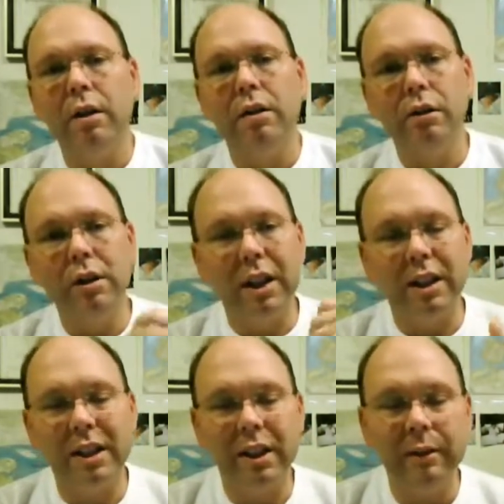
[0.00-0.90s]
Tu te
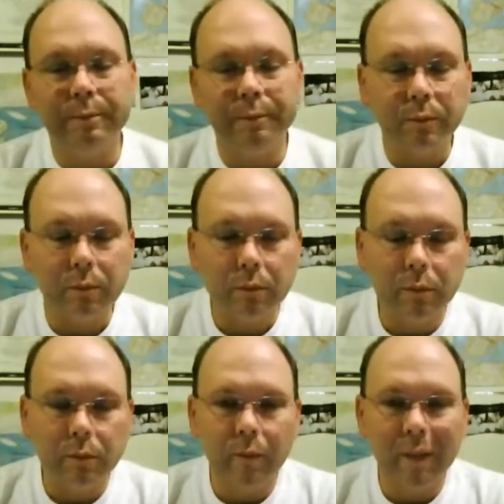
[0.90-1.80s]
dis,
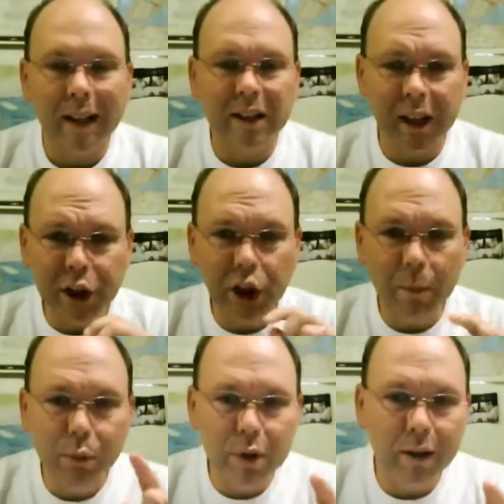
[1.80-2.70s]
si je
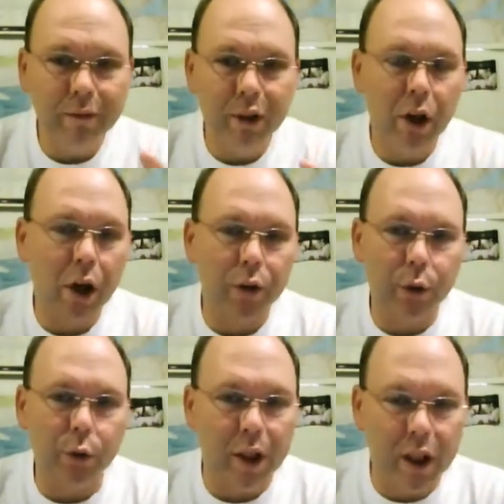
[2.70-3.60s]
peux devenir en
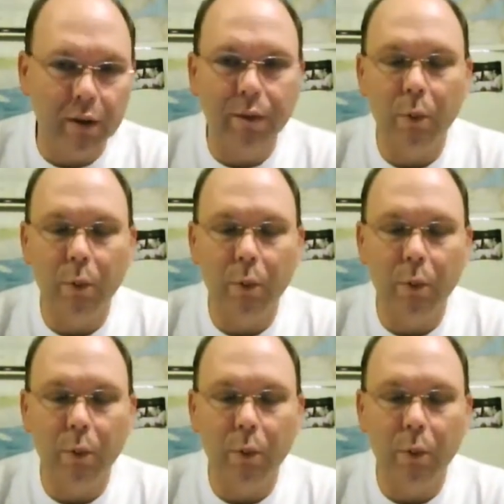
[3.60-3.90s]
deux, ils vont